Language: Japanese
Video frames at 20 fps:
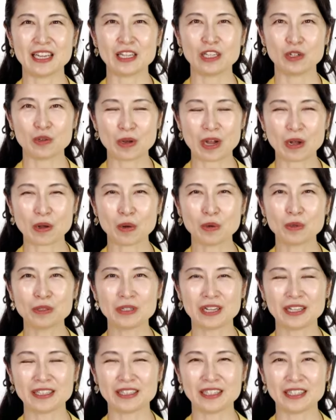色が濃
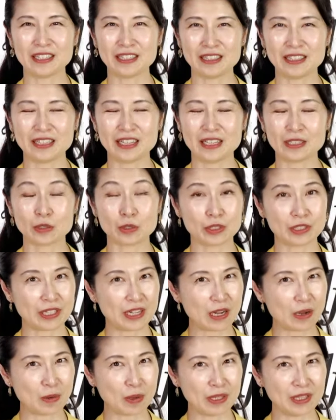くなっていって、そして
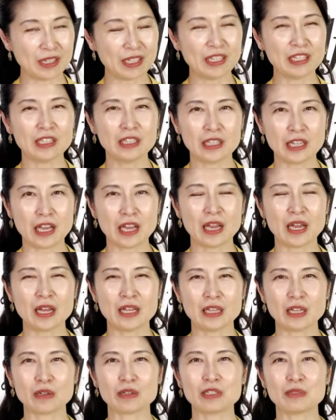変わっていって
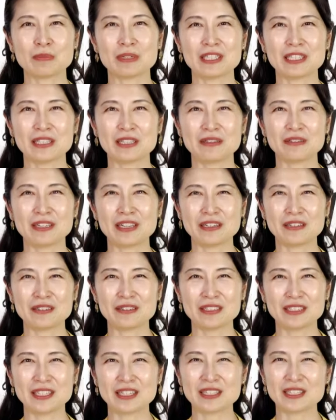楽しませてくれ
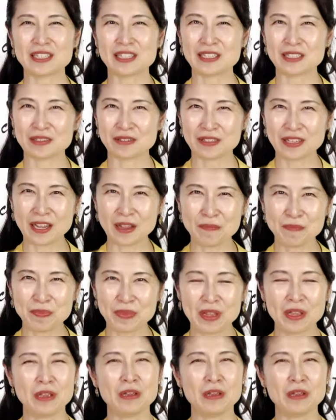る季節ですよね。